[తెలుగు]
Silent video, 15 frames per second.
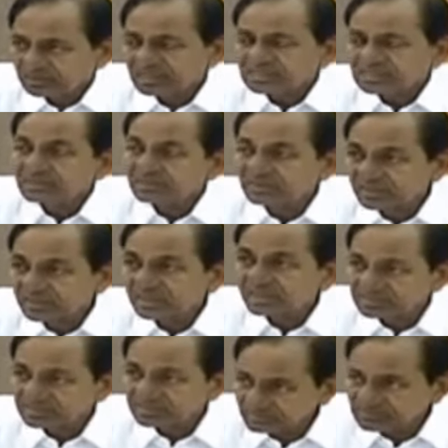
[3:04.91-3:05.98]
దశల వారీగా
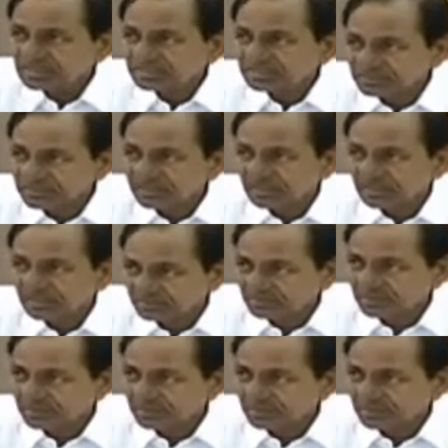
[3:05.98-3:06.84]
ఎత్తివేసేటువంటి కార్యక్రమం